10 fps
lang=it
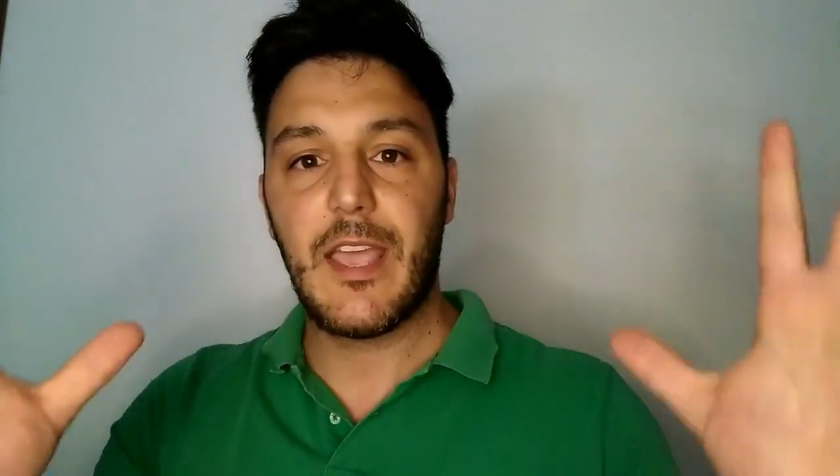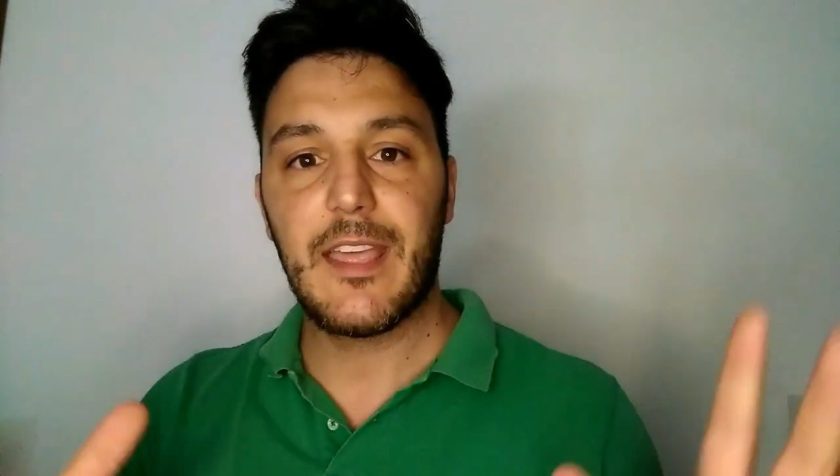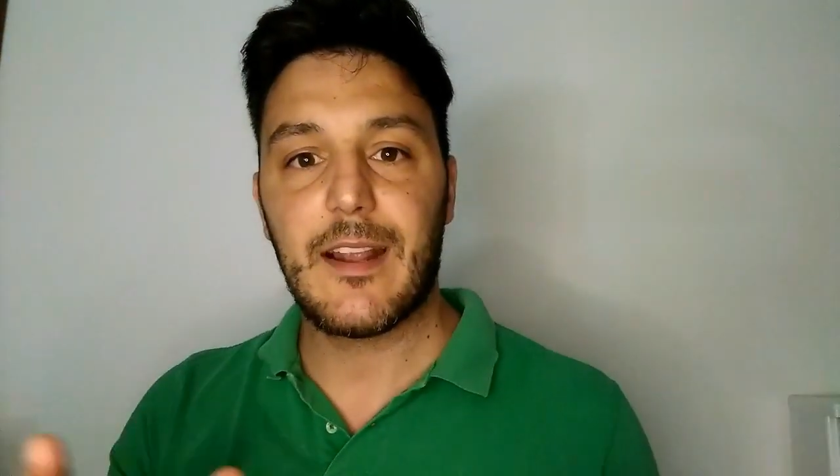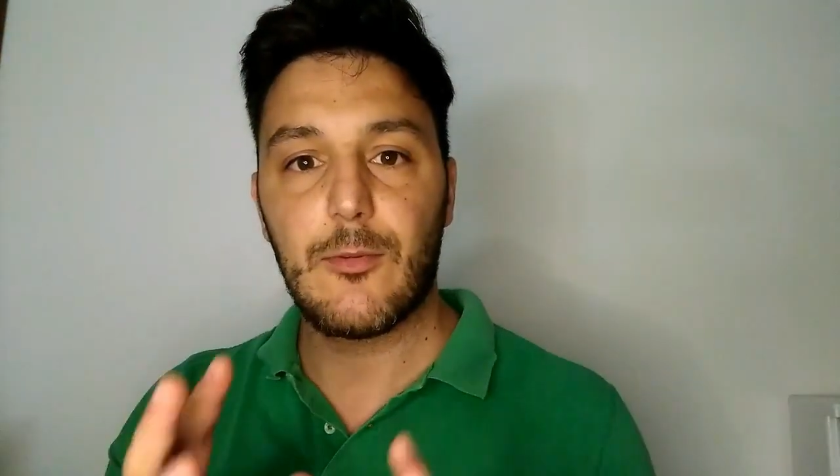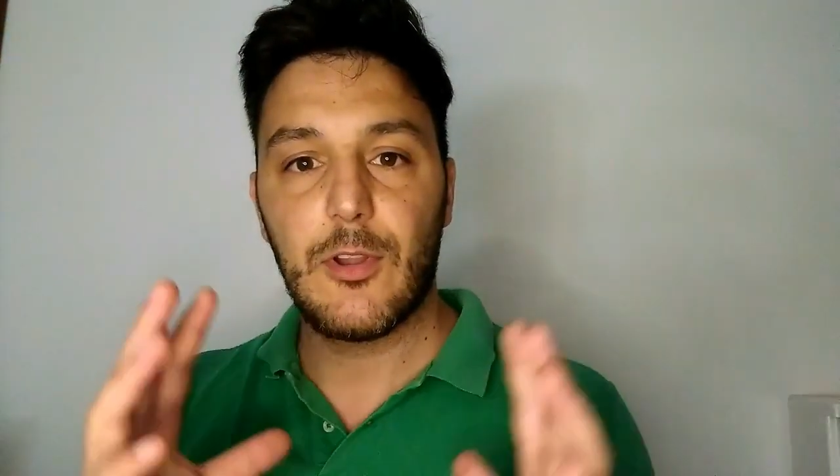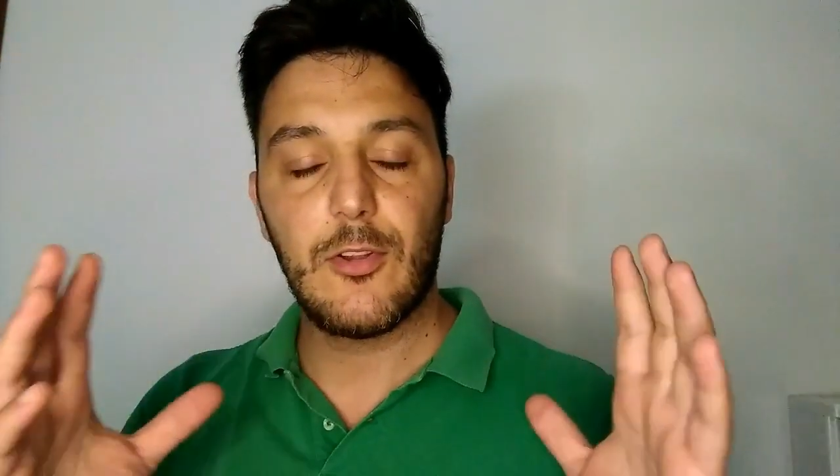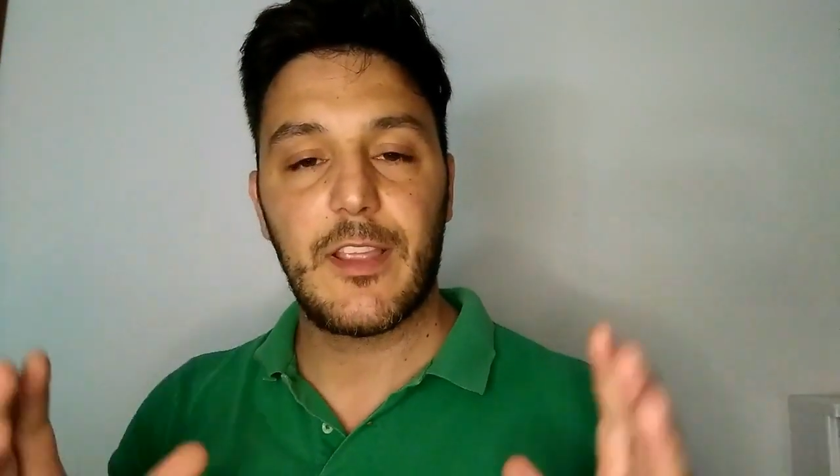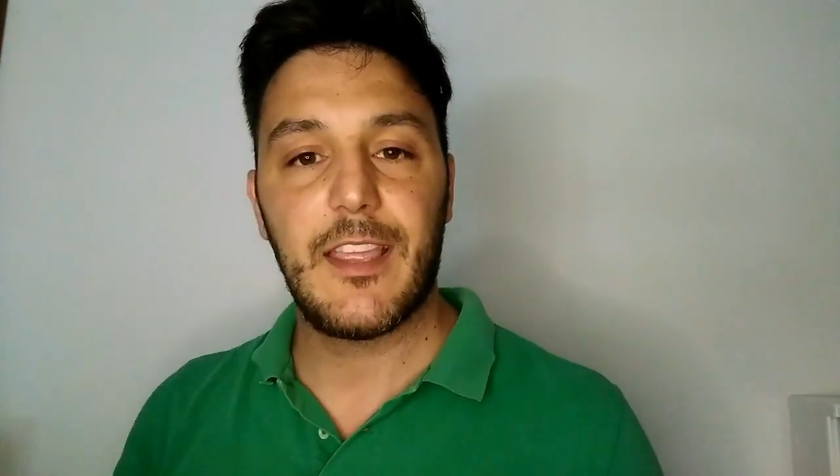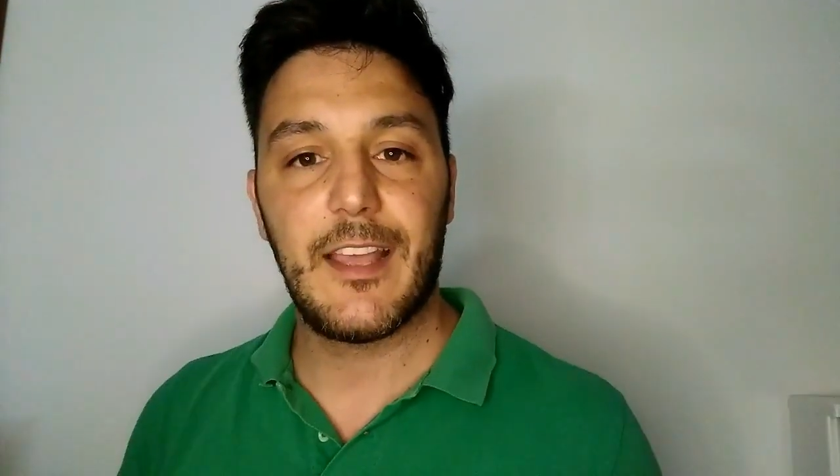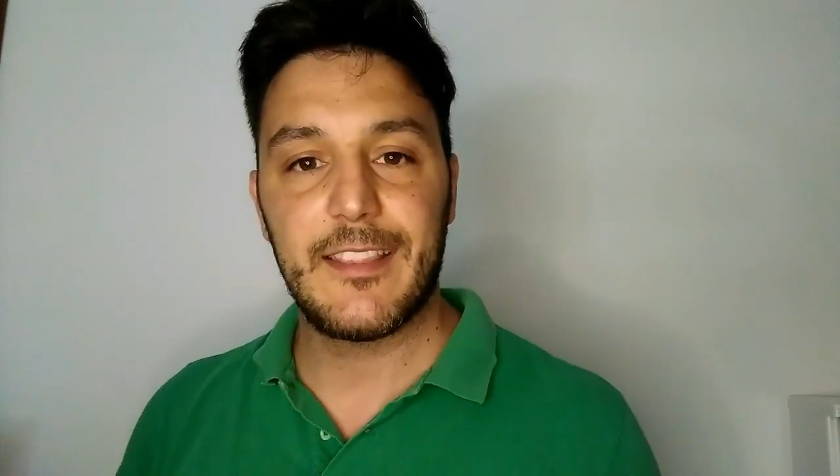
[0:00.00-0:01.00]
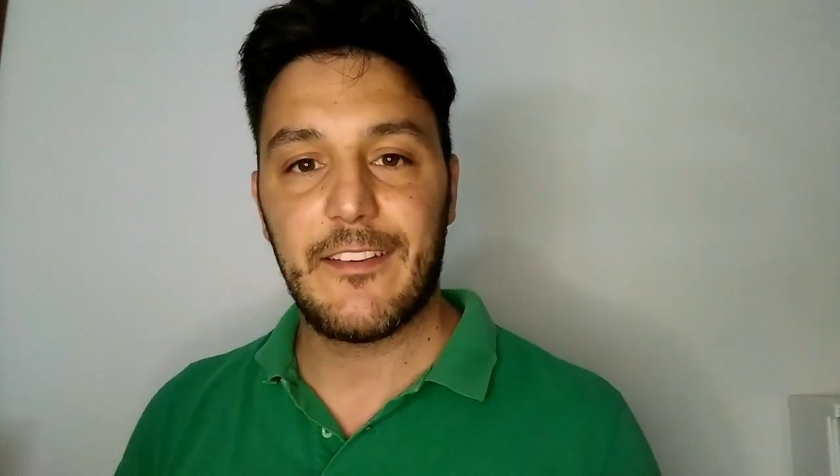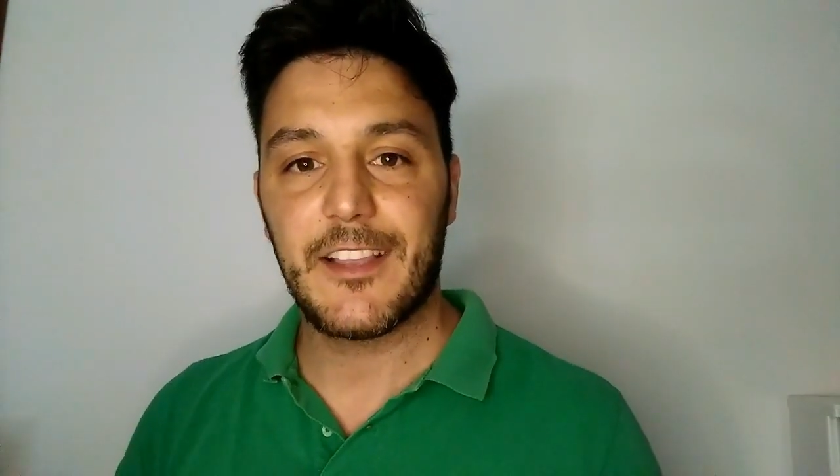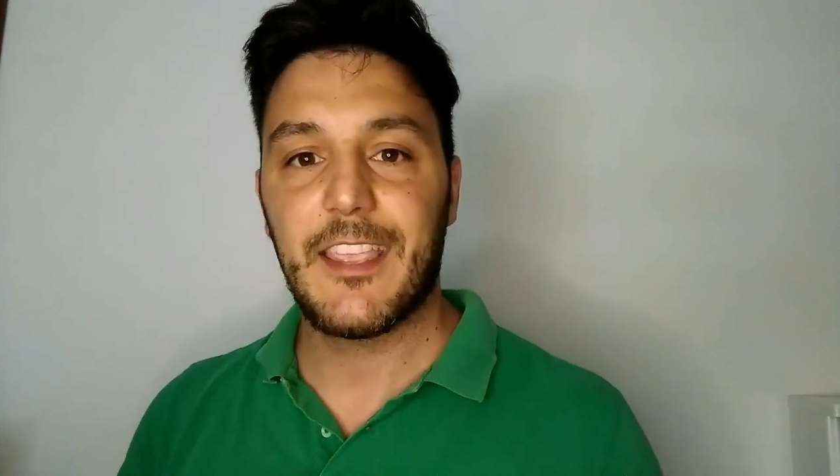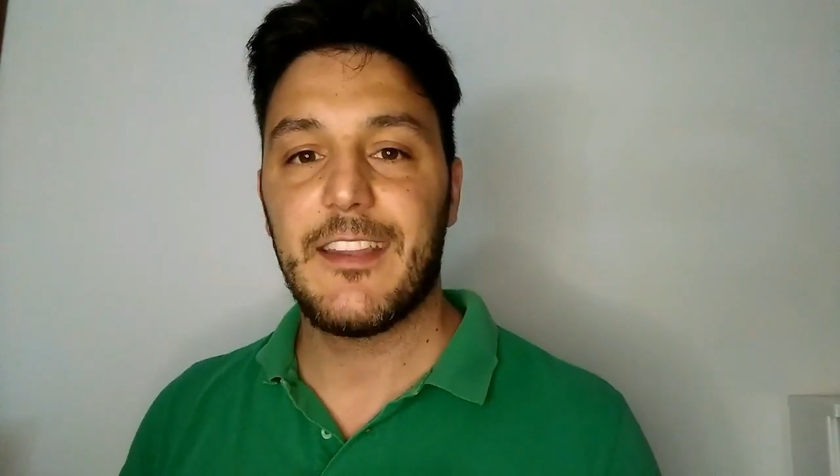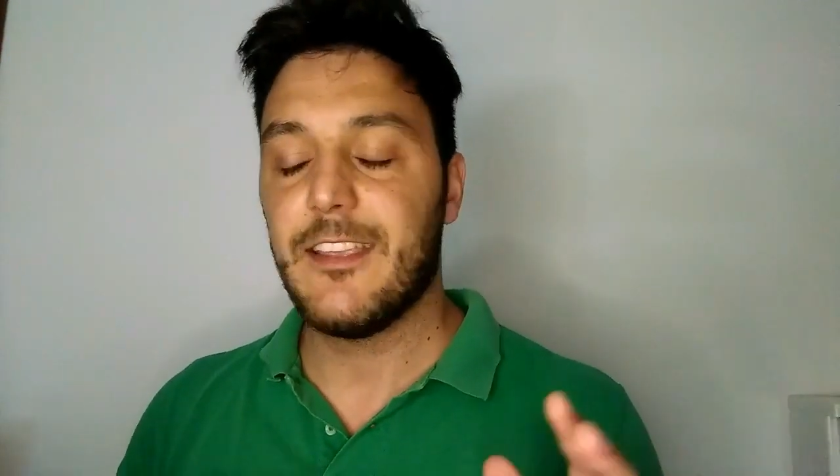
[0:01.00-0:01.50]
era quello che
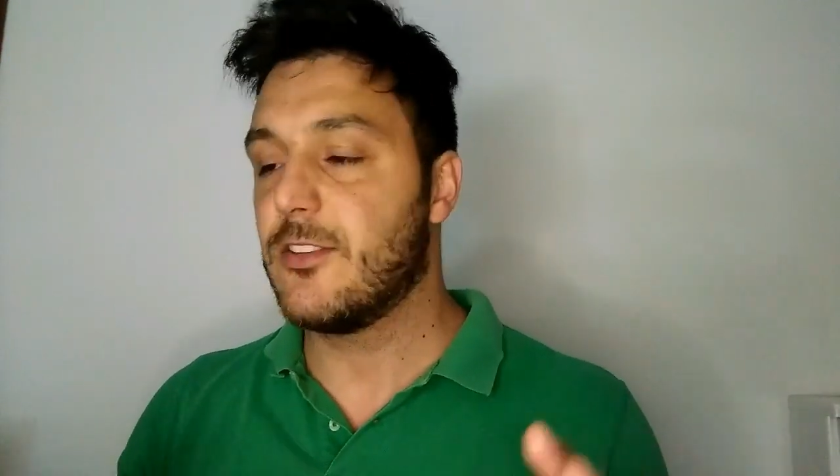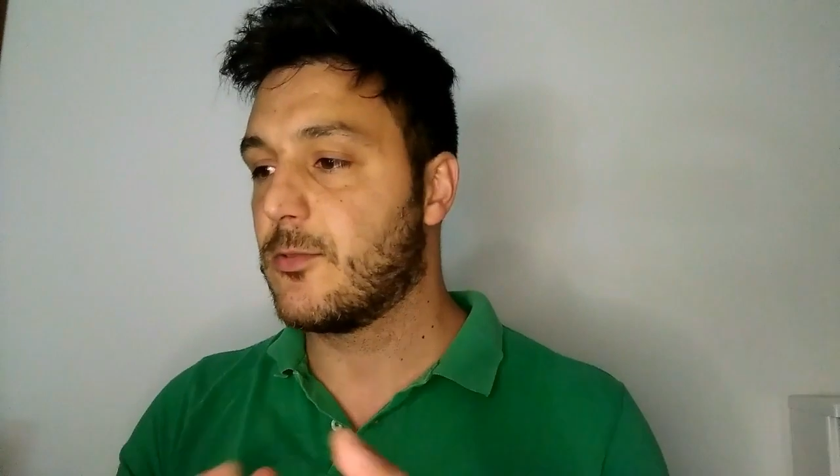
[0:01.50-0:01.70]
andava chiarito